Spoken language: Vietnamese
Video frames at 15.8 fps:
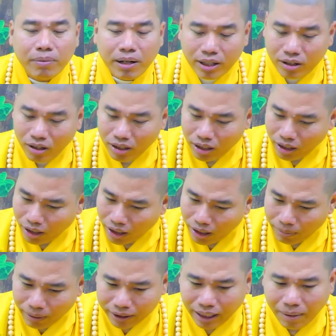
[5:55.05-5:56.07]
Mà con
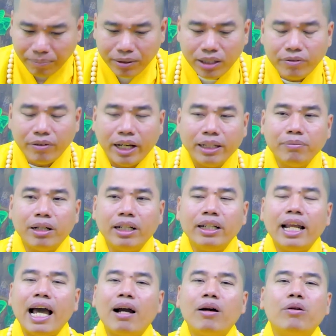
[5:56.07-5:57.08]
người mà tâm như vậy,
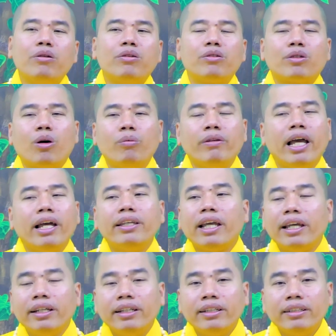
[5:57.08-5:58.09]
bệnh đau cũng dễ
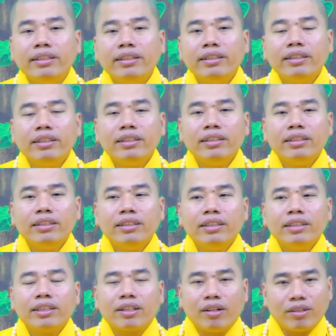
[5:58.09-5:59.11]
trị nè.
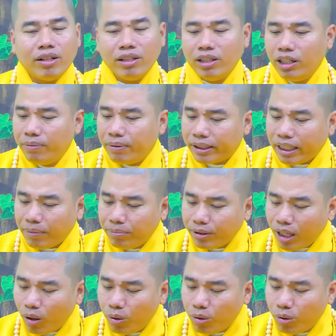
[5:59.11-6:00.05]
Còn con người mà tâm